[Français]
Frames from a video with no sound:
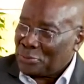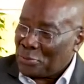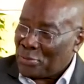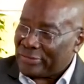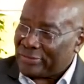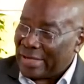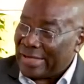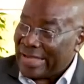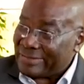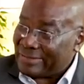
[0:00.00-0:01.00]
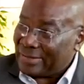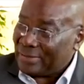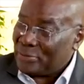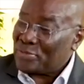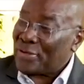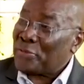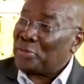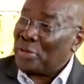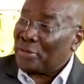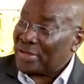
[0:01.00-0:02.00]
de l'ouest à l'est, nous
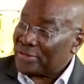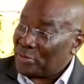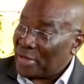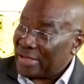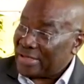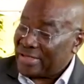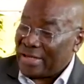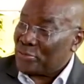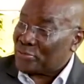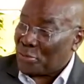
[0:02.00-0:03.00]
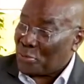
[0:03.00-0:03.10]
avons une langue nationale, qui est le